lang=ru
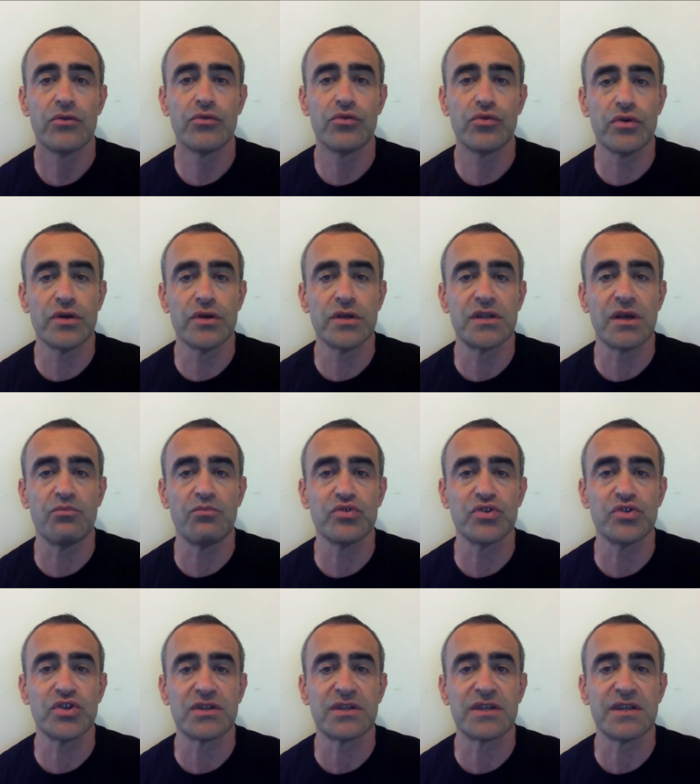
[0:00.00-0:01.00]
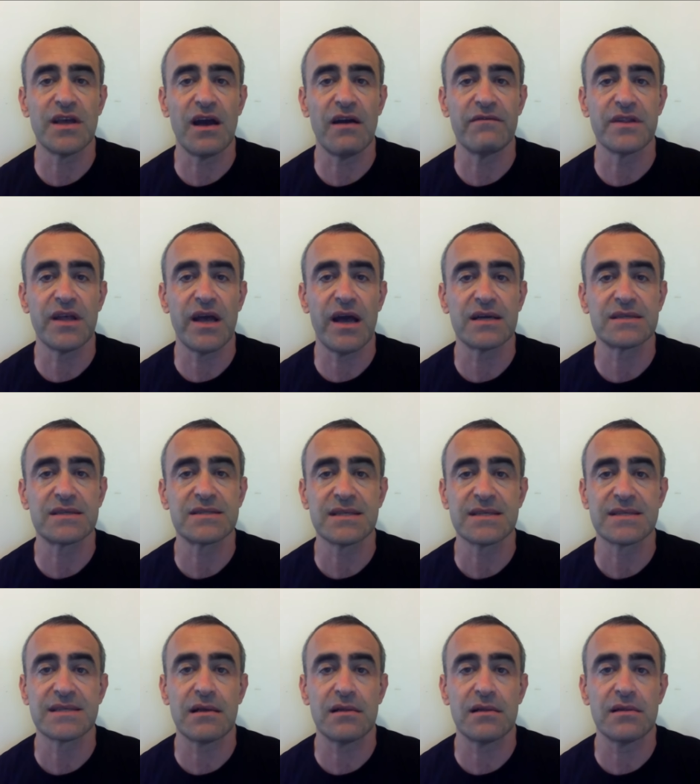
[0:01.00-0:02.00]
но это будет явный
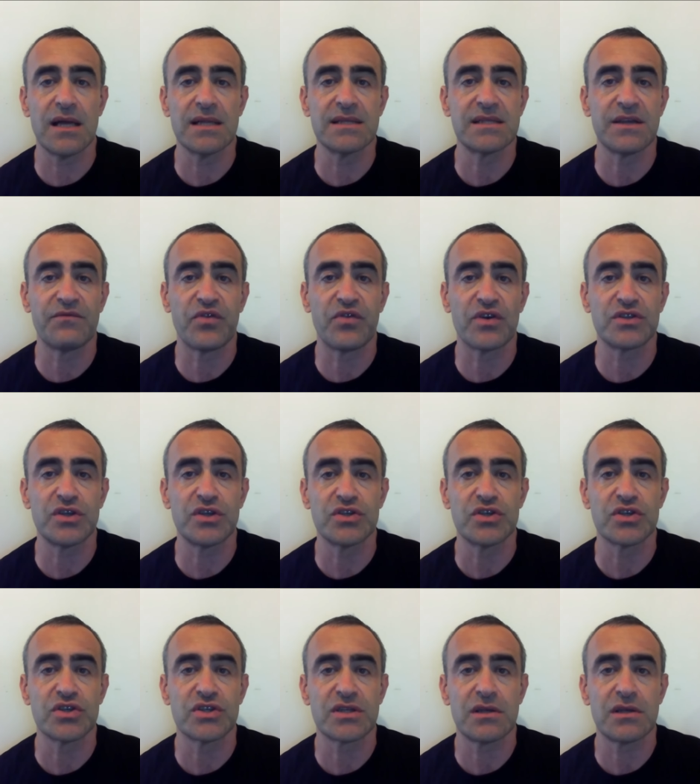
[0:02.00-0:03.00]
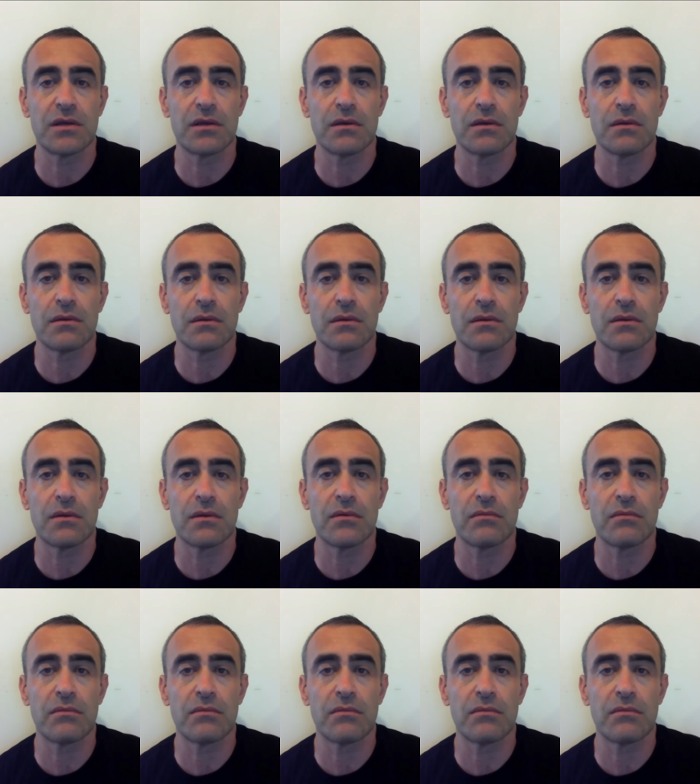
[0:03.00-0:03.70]
акт эскалации, фактически,